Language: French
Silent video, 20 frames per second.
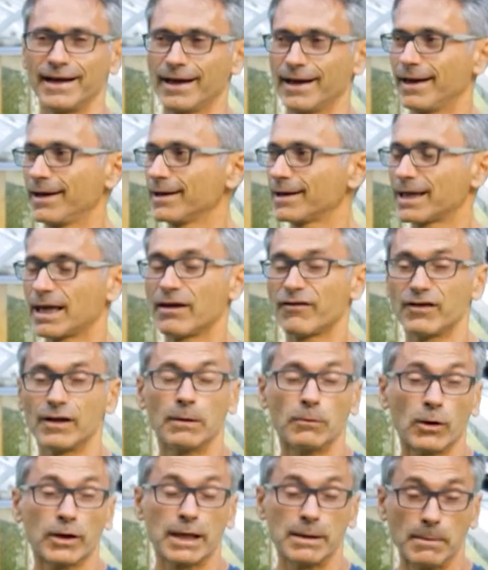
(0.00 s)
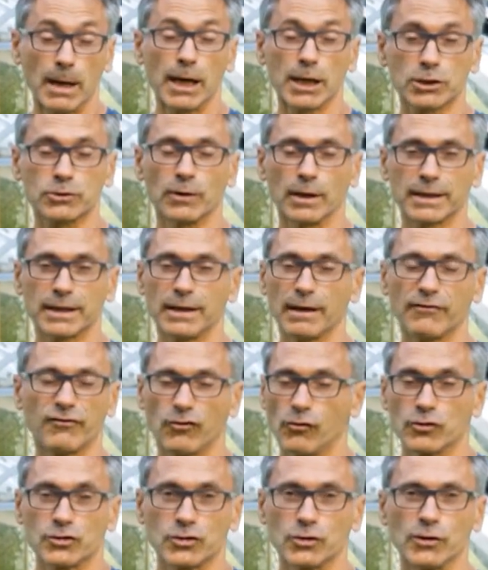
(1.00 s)
et, qui finalement qui marche, quoi, qui
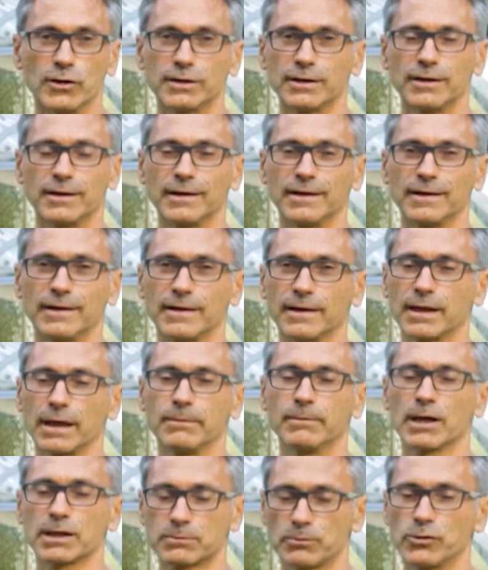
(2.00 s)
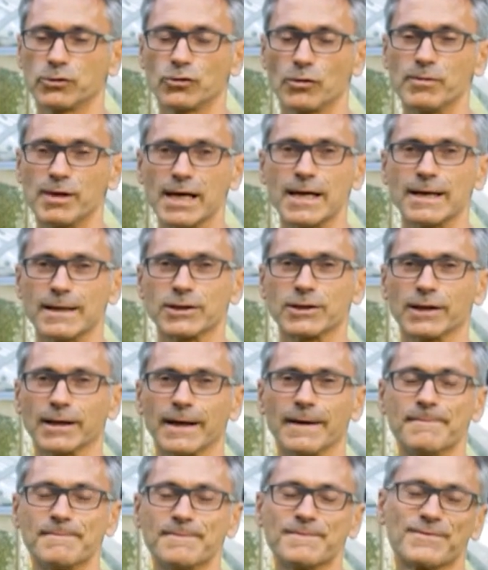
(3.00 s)
fonctionne, qui marche plutôt bien, je dirais.
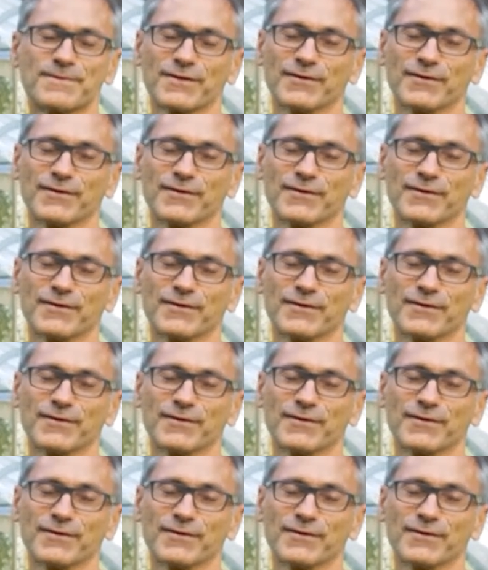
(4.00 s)
Très